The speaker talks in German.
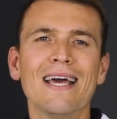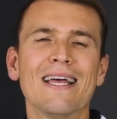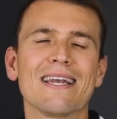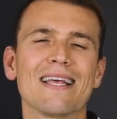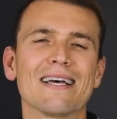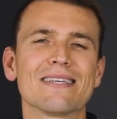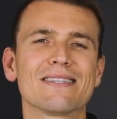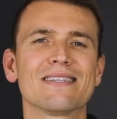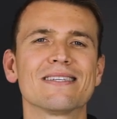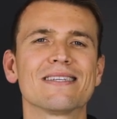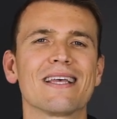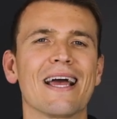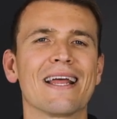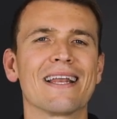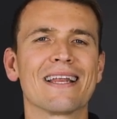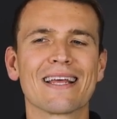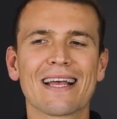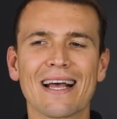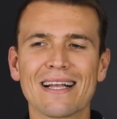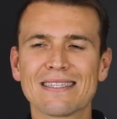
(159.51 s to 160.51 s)
Das ist
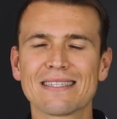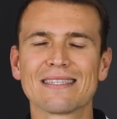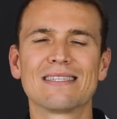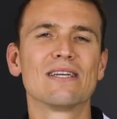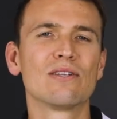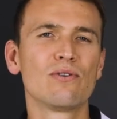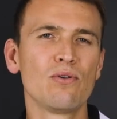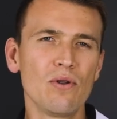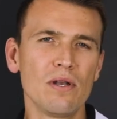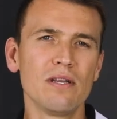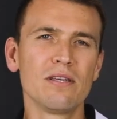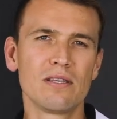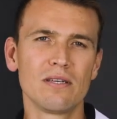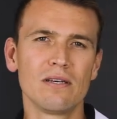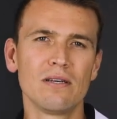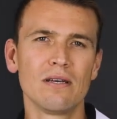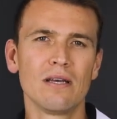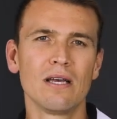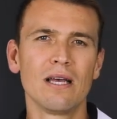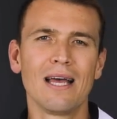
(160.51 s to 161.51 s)
eine ganz
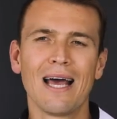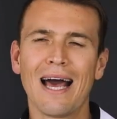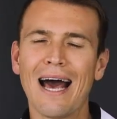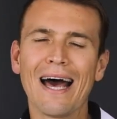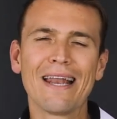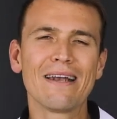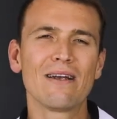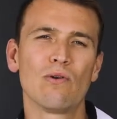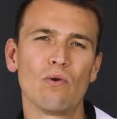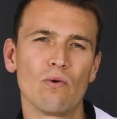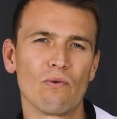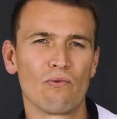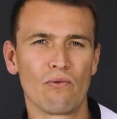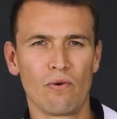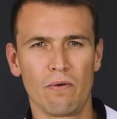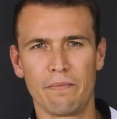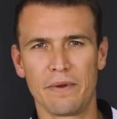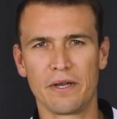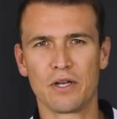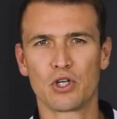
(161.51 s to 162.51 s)
natürliche Handlung
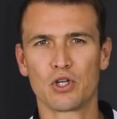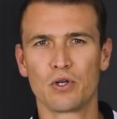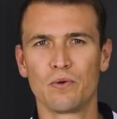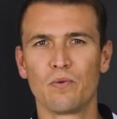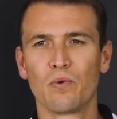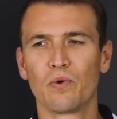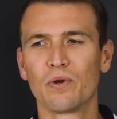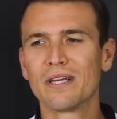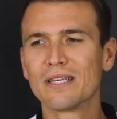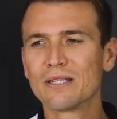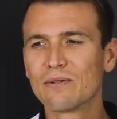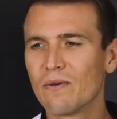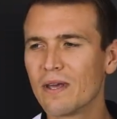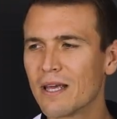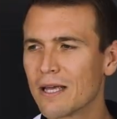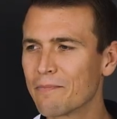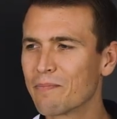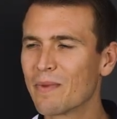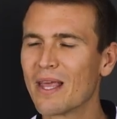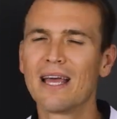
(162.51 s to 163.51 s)
von Menschen. Und
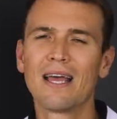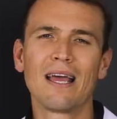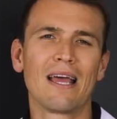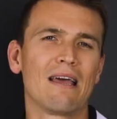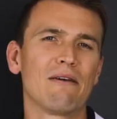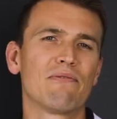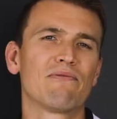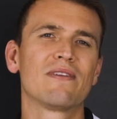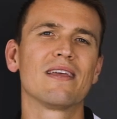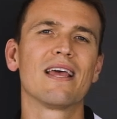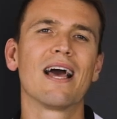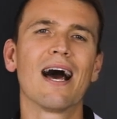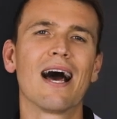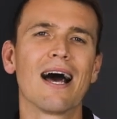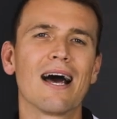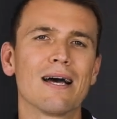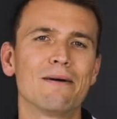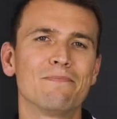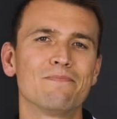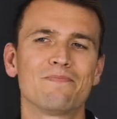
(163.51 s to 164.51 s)
deswegen
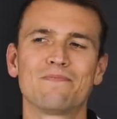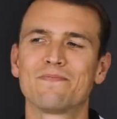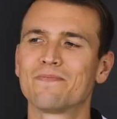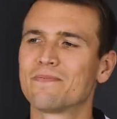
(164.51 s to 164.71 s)
FDH